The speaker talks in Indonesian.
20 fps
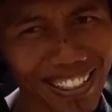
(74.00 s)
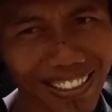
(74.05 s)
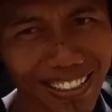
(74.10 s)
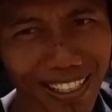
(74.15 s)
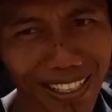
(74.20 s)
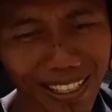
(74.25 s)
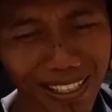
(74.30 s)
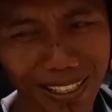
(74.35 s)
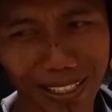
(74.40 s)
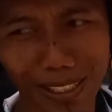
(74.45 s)

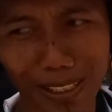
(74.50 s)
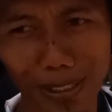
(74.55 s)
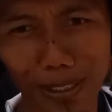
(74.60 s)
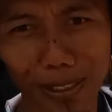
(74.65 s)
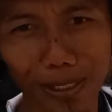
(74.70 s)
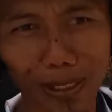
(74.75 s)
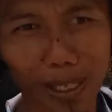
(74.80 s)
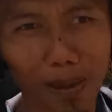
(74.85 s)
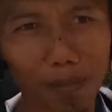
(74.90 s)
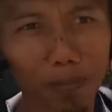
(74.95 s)
saya dari
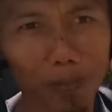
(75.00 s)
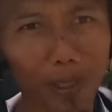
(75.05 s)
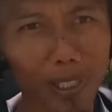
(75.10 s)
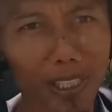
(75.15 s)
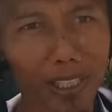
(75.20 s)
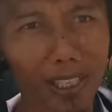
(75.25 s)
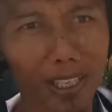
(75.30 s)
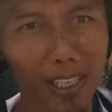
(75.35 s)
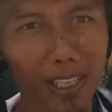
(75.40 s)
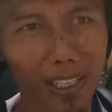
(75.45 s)
sini
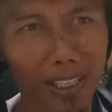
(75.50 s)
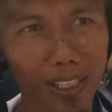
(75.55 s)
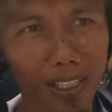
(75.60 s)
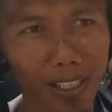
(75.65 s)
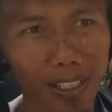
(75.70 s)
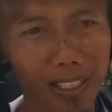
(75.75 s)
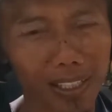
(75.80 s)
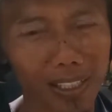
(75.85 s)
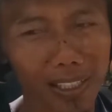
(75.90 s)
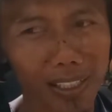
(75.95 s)
hampir
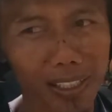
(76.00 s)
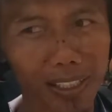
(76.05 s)
uh,